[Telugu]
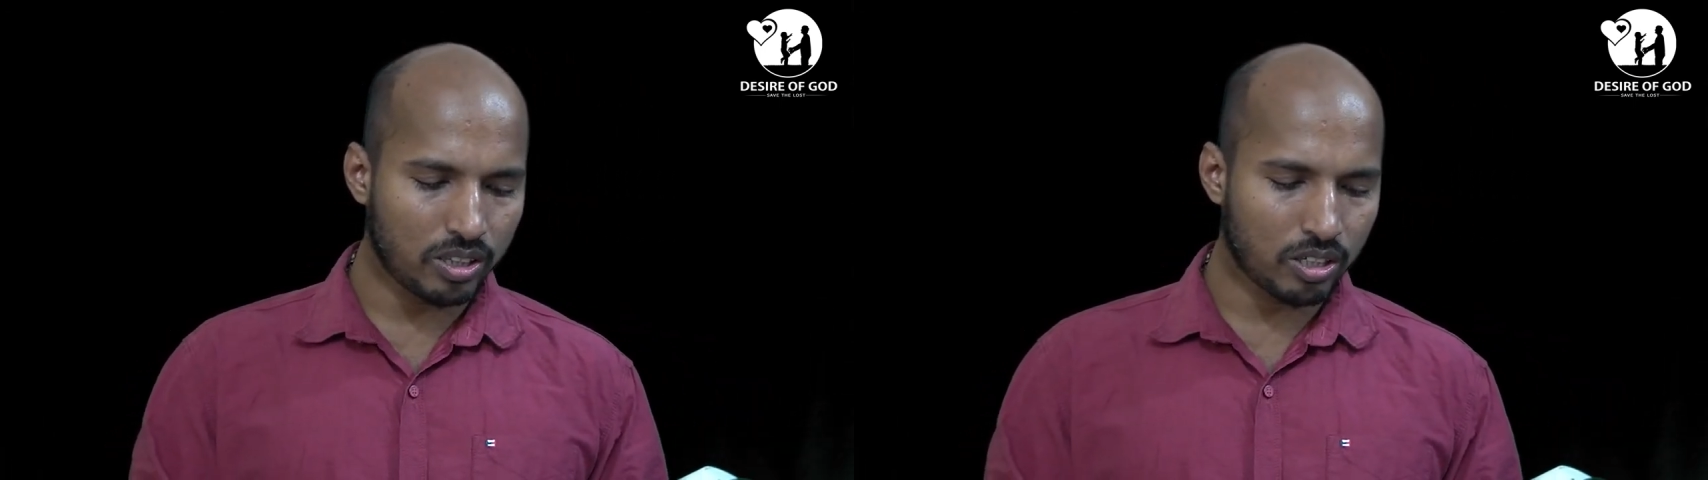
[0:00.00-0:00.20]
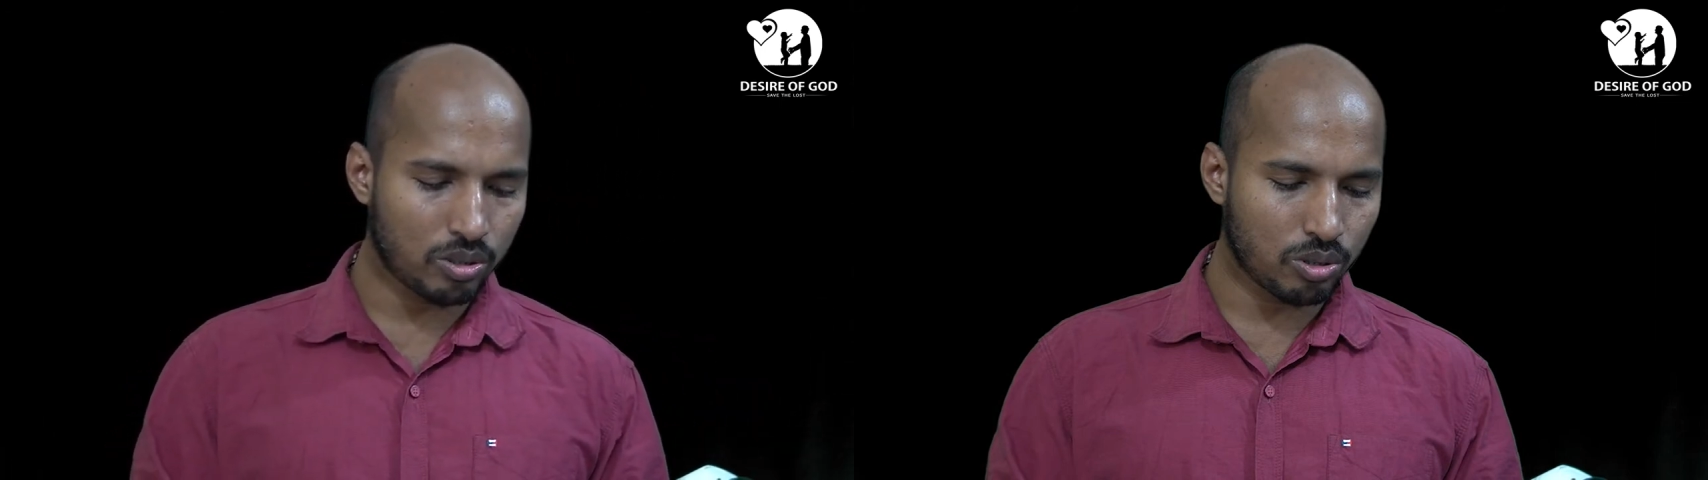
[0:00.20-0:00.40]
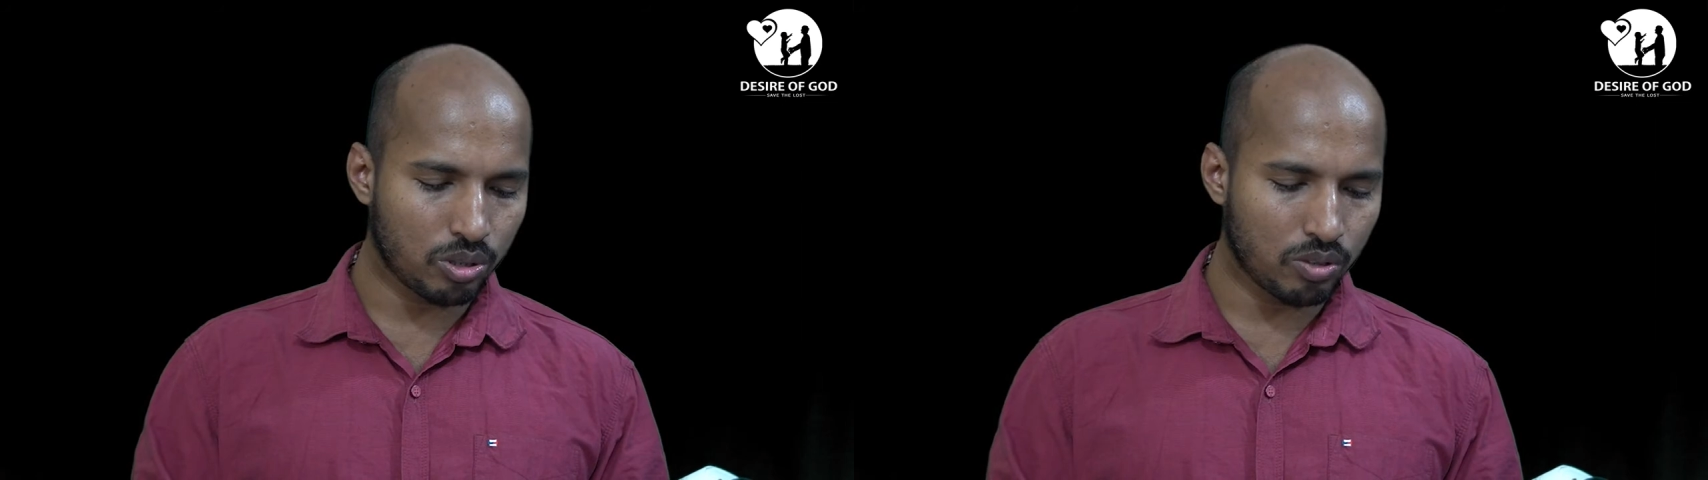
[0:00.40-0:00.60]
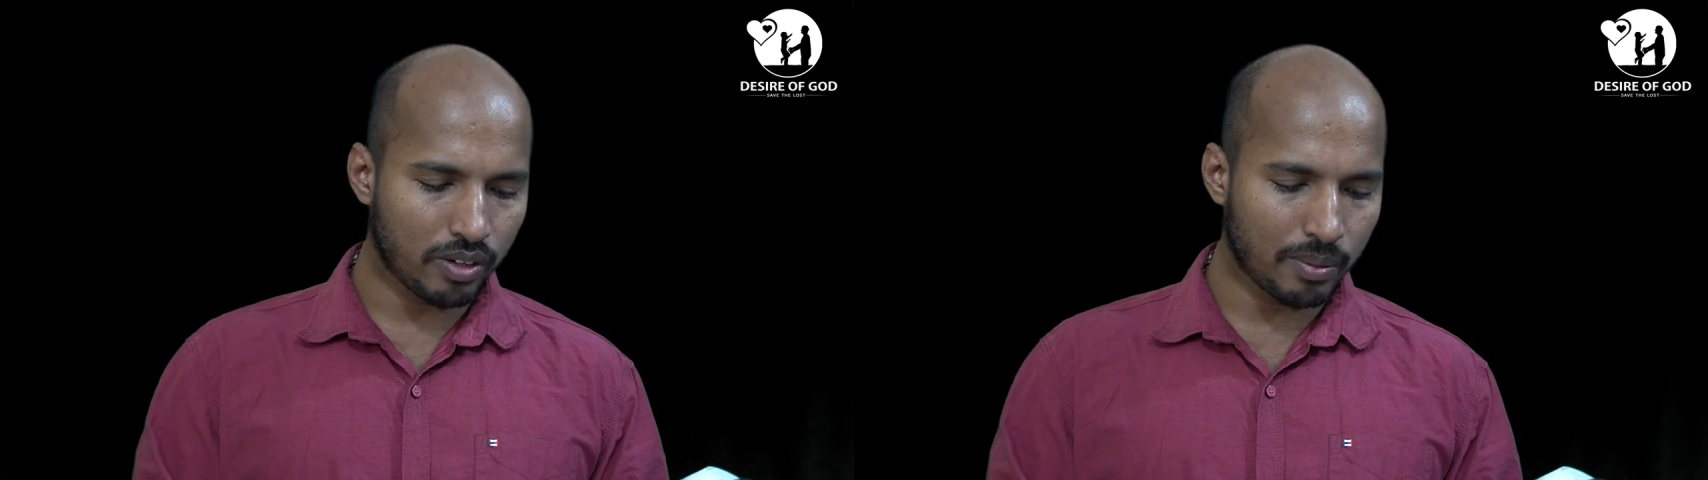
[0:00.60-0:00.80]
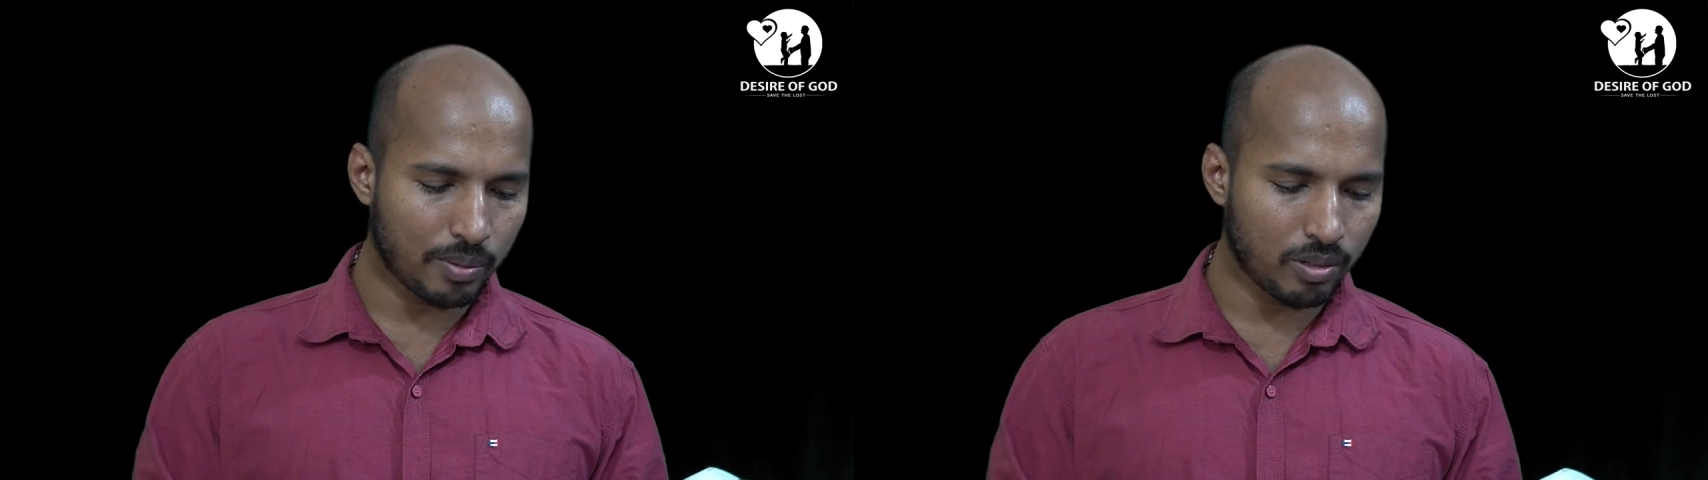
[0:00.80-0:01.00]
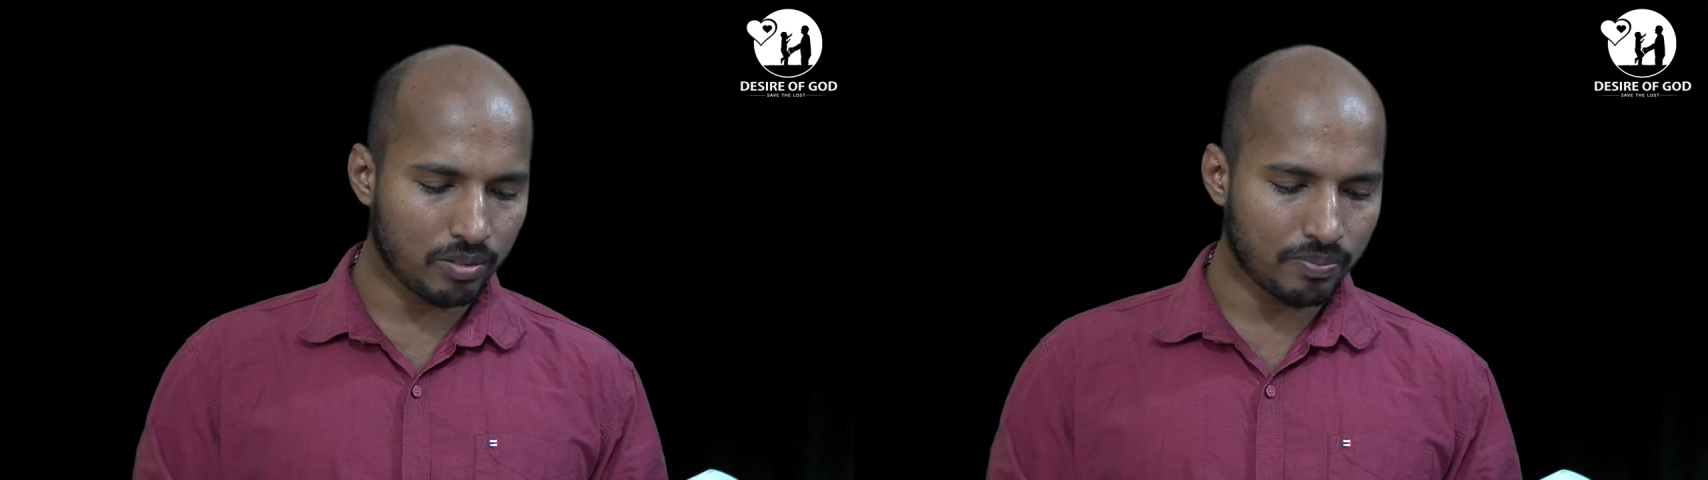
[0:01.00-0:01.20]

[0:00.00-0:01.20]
తెచ్చుకొందువేమో